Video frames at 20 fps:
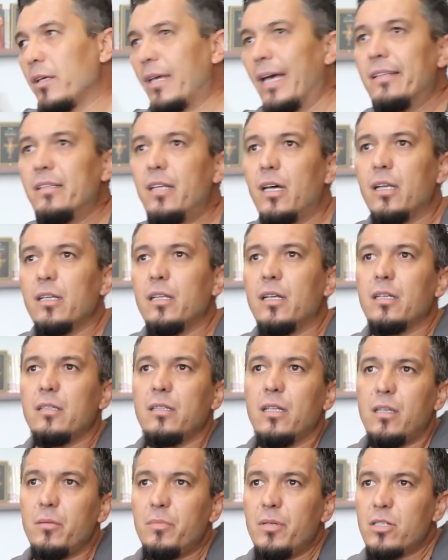kendi
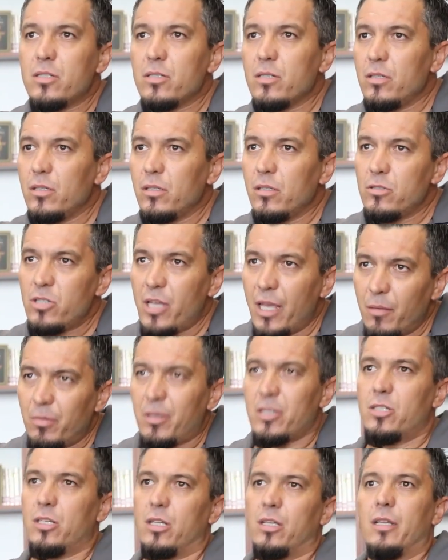aralarında da bir şeye
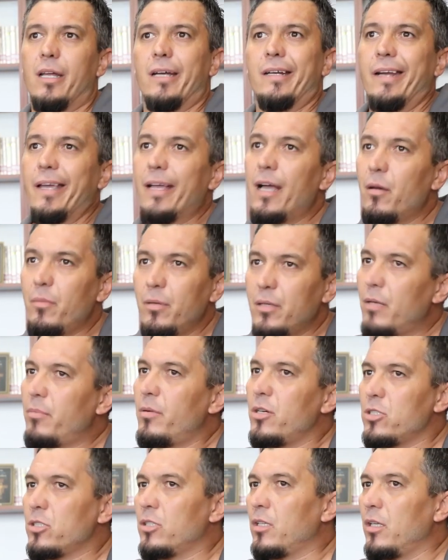başladılar,
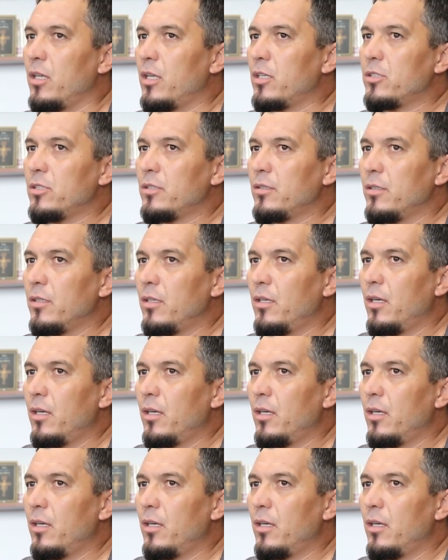rekabete başladılar.